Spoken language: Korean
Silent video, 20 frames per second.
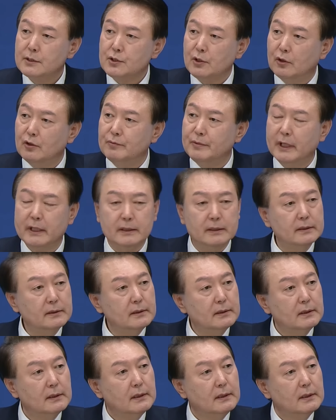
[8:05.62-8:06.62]

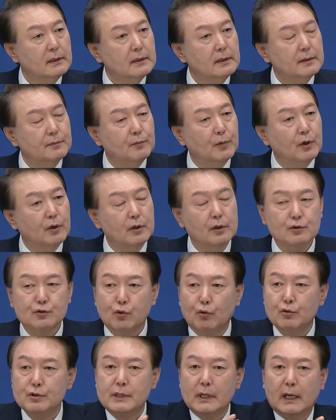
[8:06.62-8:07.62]
처음에는 뭐 이런
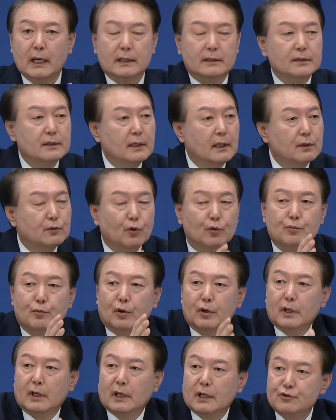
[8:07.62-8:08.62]
송사 같은 게 돈
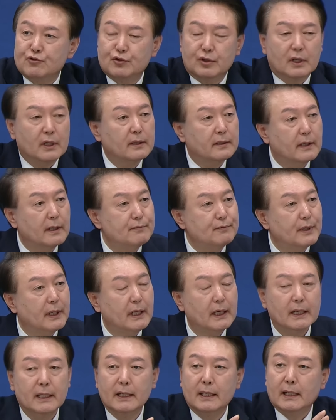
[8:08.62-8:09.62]
벌기가 쉽기
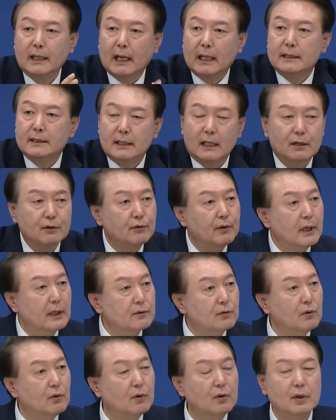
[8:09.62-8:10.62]
때문에 간다고
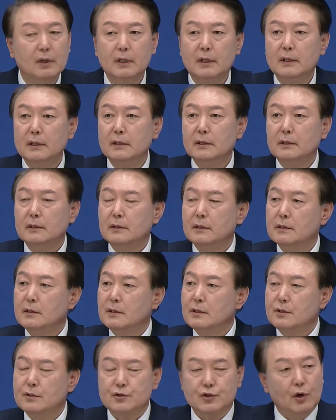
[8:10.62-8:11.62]
해도
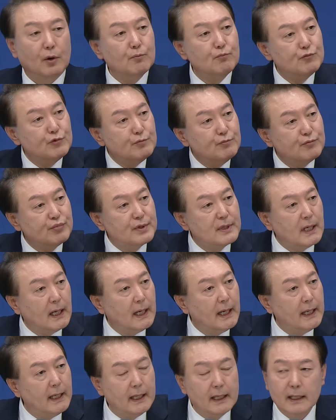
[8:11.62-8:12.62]
전문
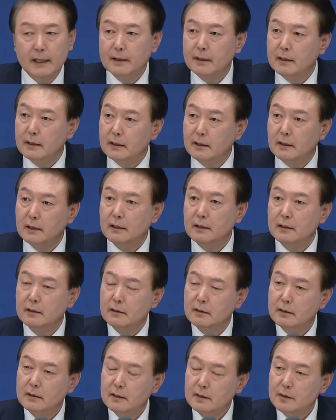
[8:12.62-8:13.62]
분야의
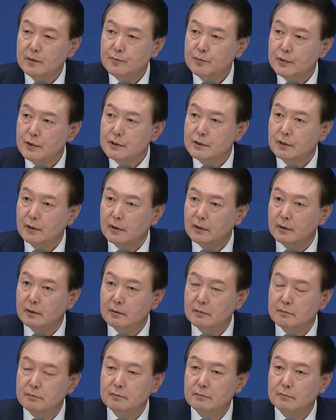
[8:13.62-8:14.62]
이
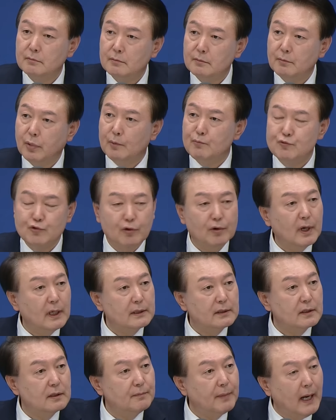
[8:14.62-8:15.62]
저
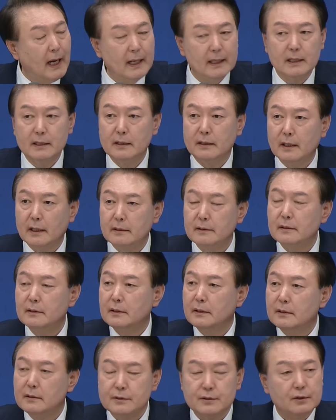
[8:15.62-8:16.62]
법률가들을 많이
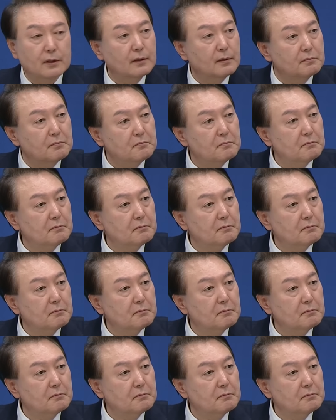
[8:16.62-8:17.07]
저